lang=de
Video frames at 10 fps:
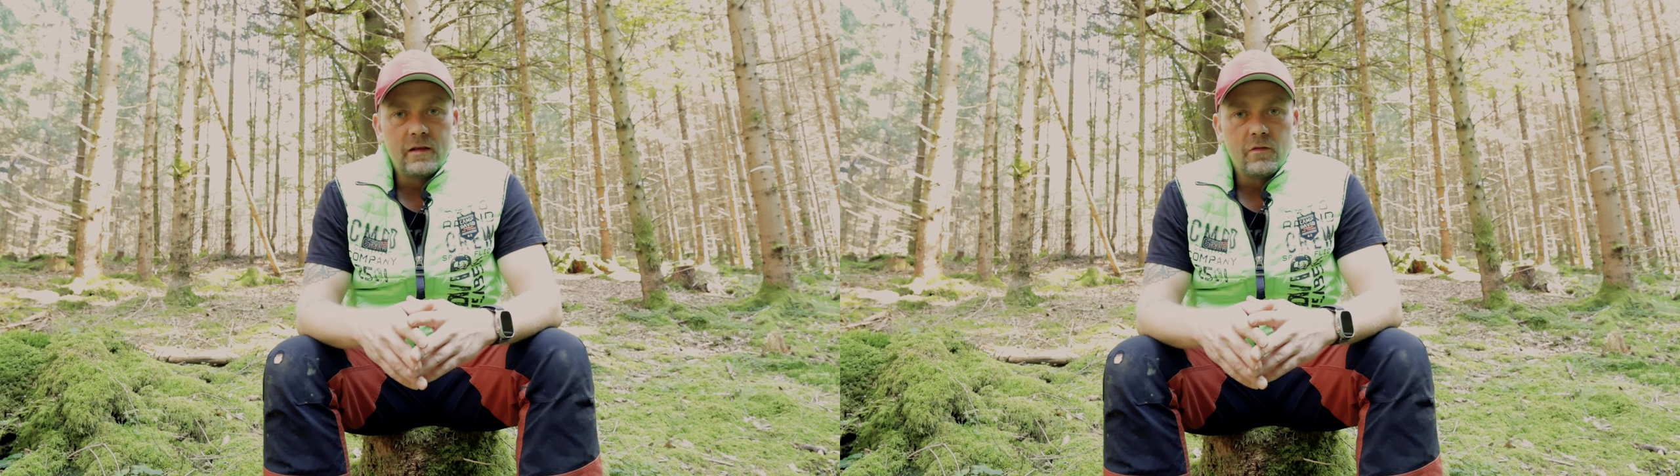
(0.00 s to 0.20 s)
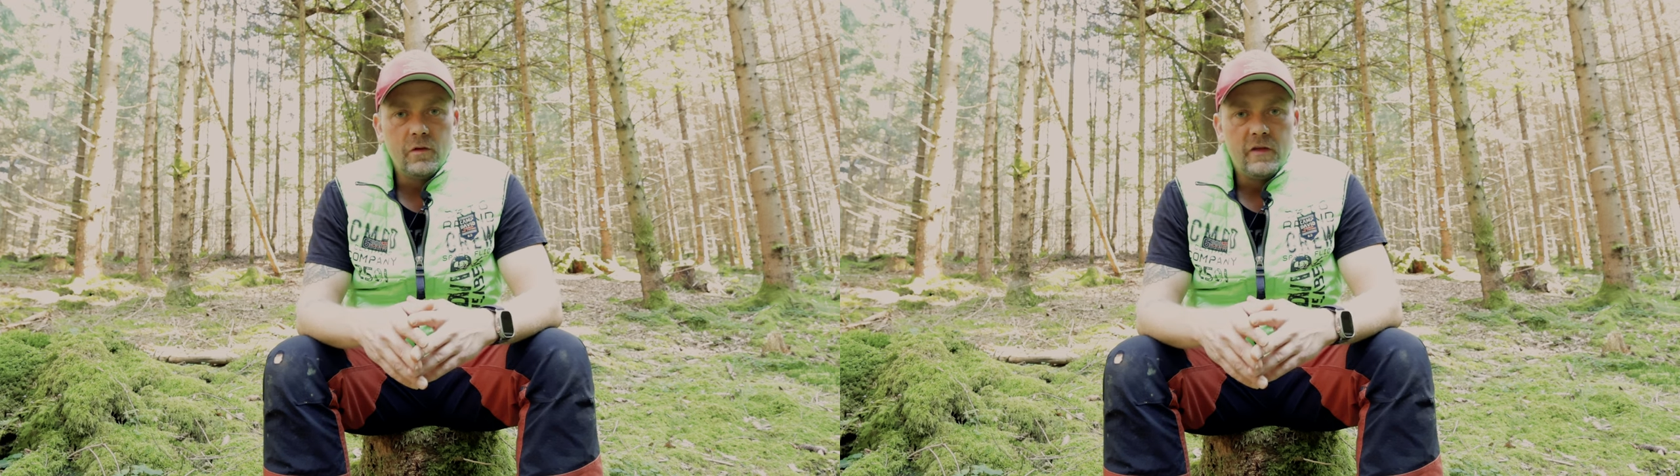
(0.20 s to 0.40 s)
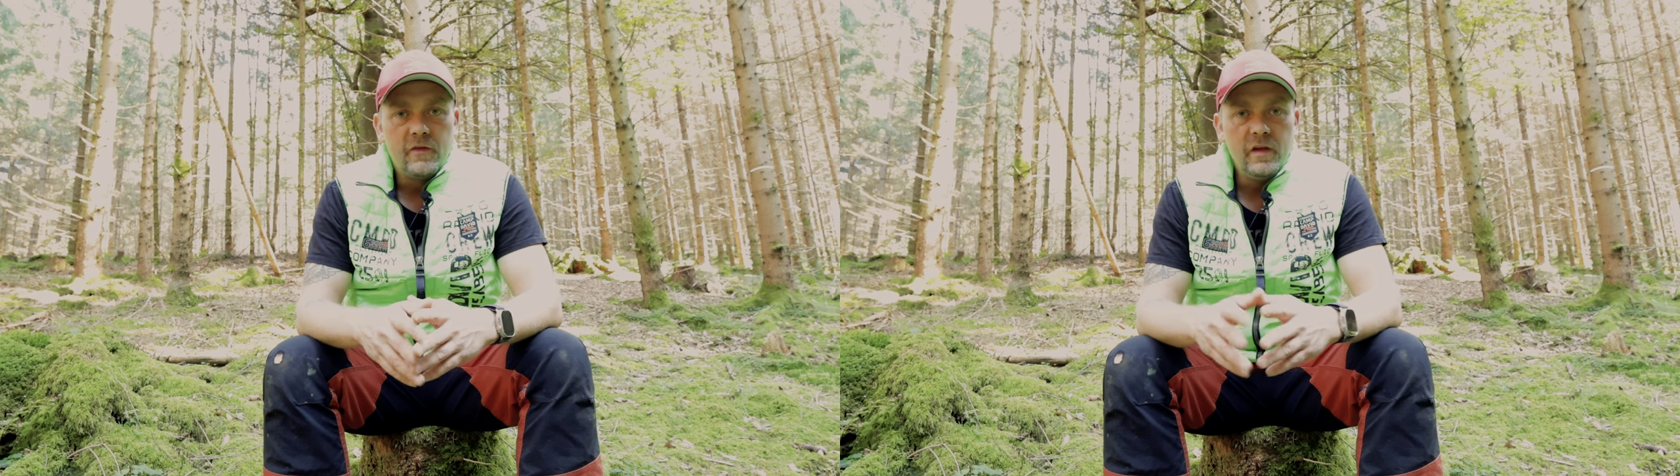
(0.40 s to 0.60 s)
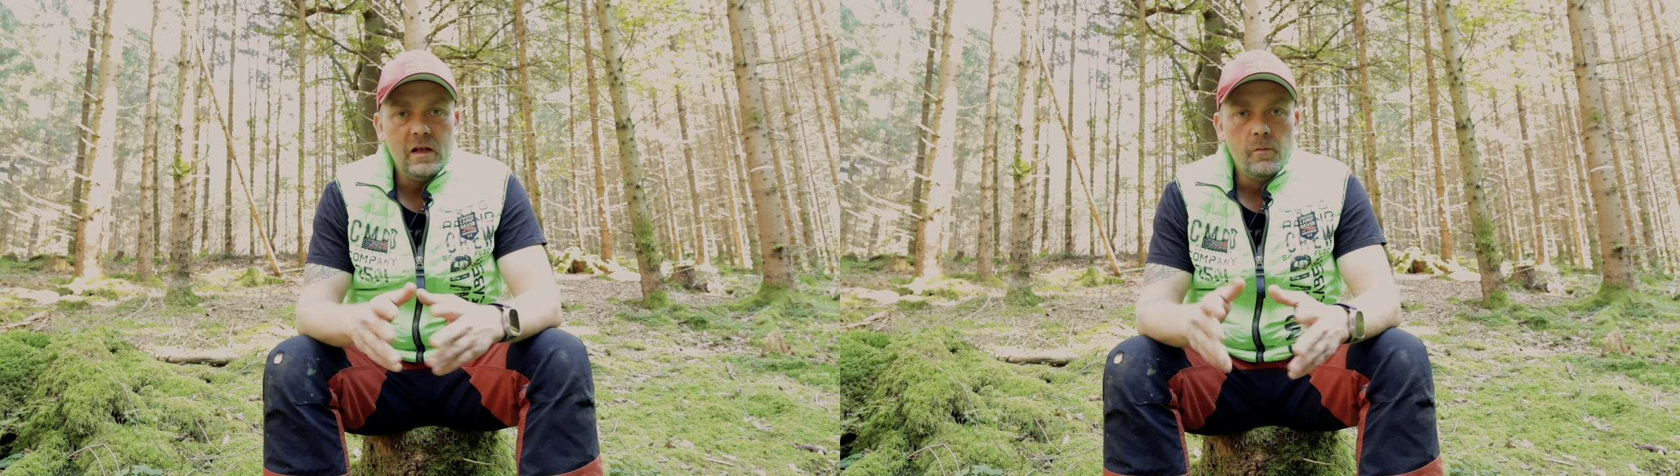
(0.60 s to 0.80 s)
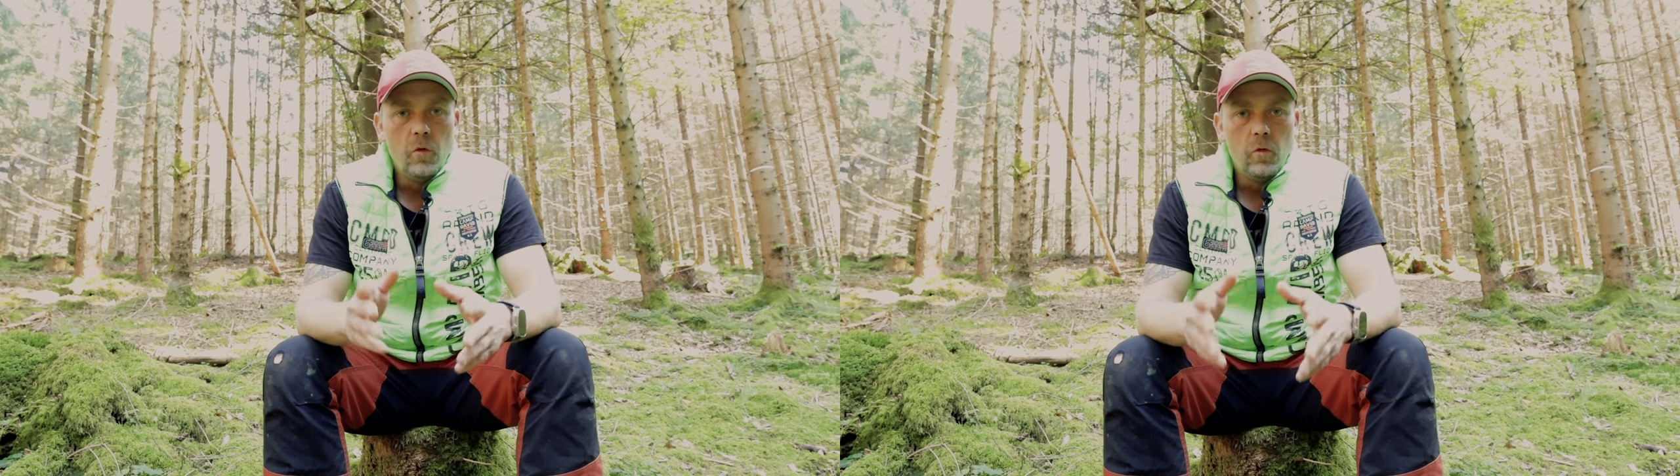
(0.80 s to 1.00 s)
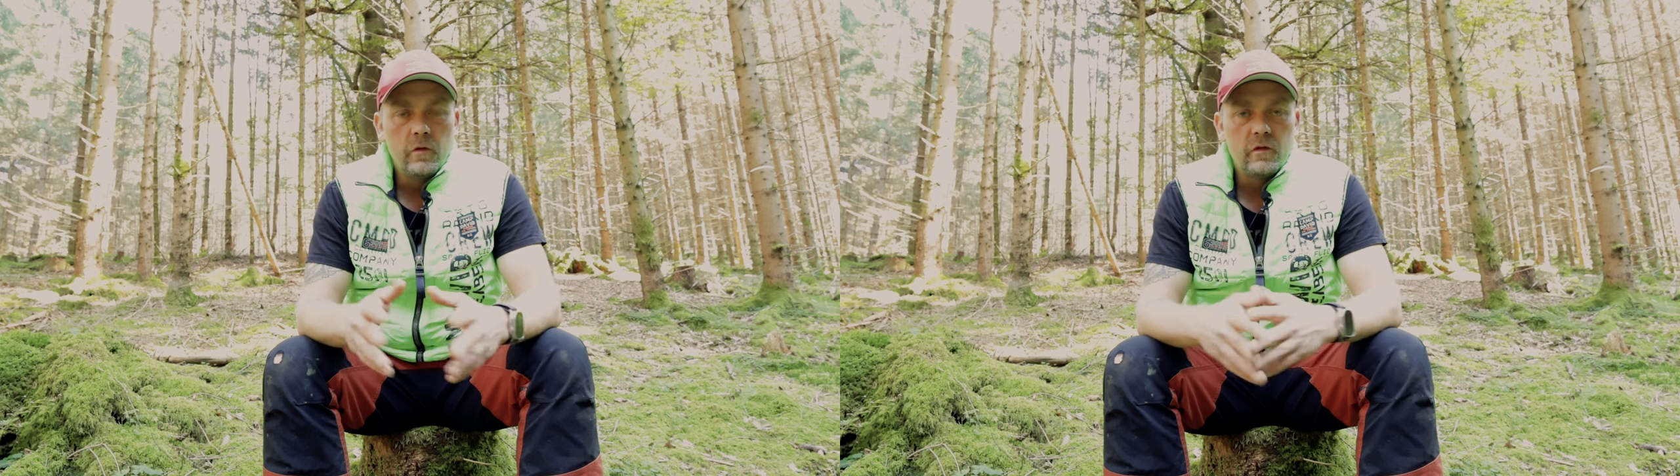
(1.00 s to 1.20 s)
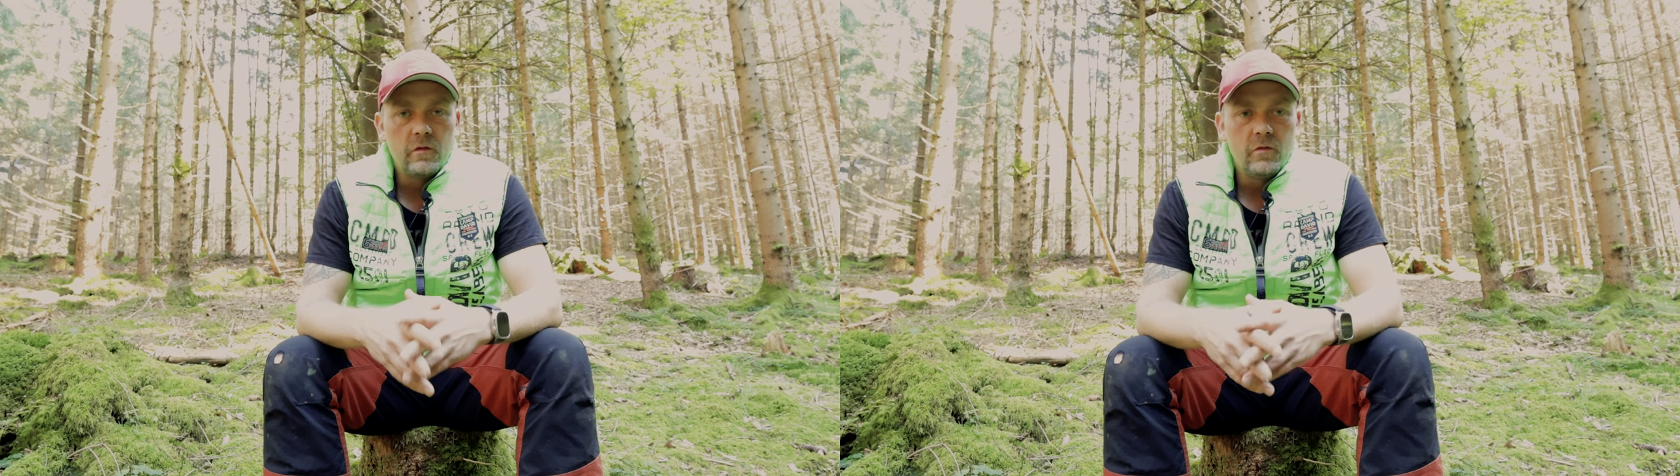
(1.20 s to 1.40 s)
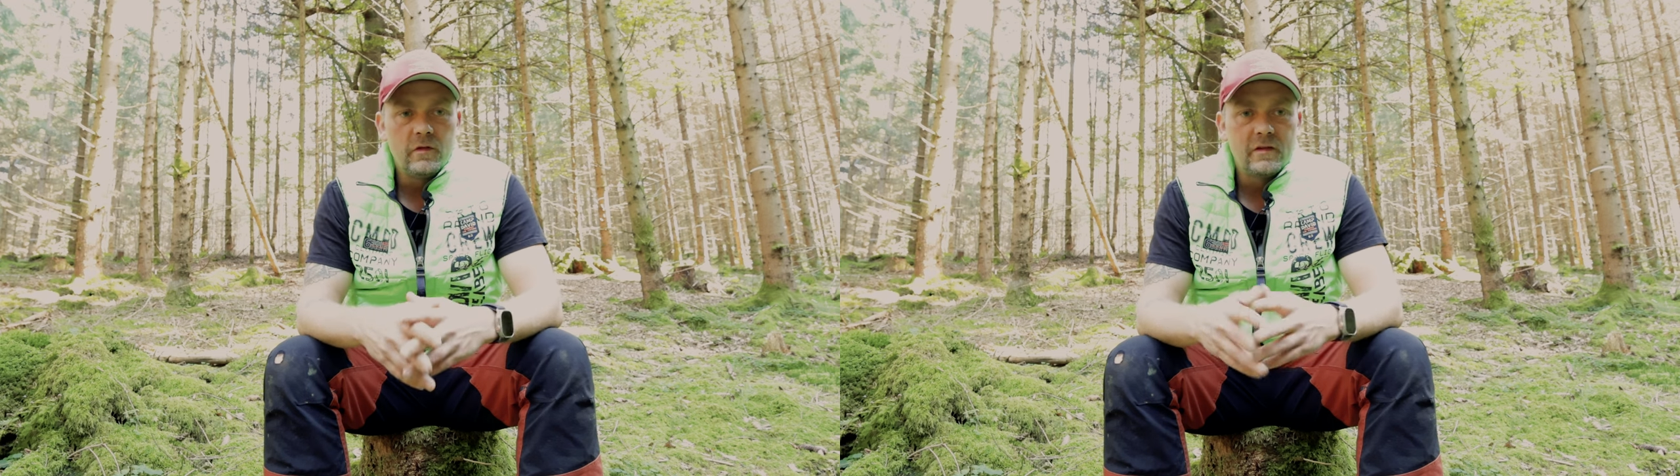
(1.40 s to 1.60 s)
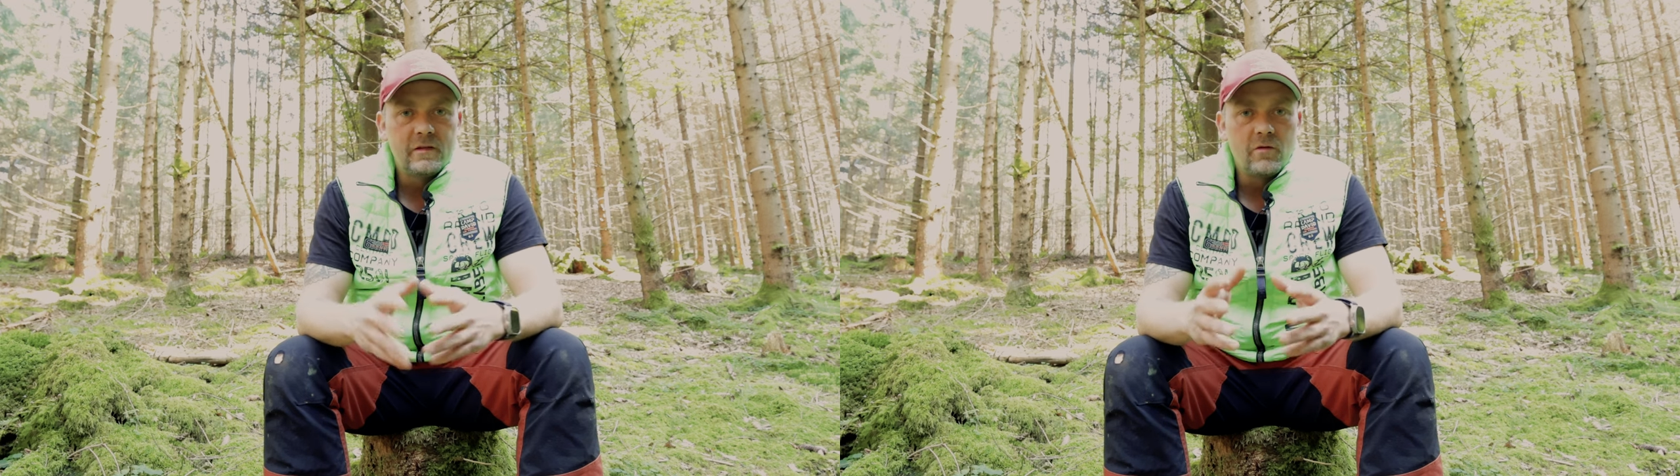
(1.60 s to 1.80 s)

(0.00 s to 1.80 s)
natürlich viel Moos und